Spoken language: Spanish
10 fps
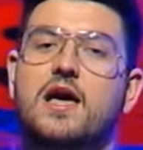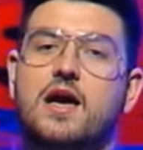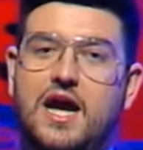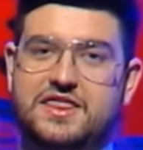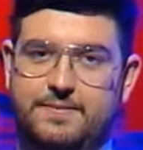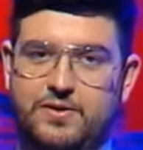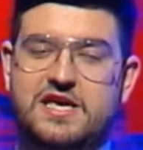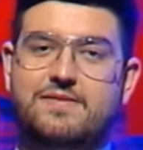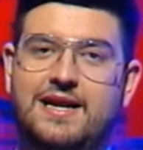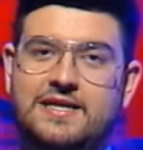que se puede
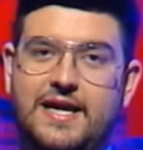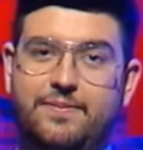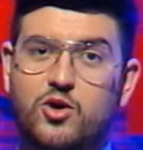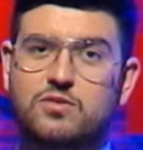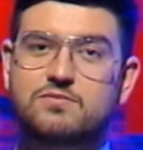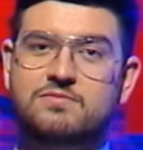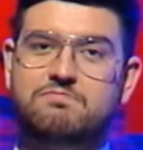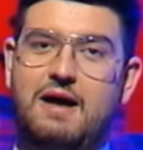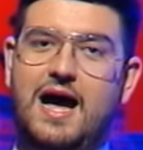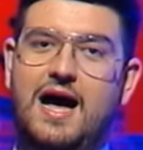llevar el interview
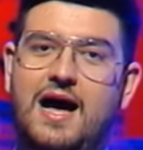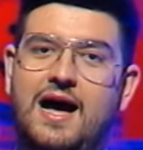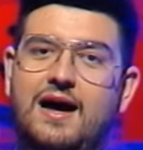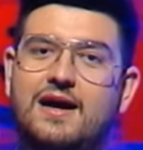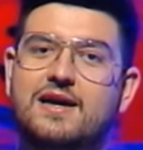para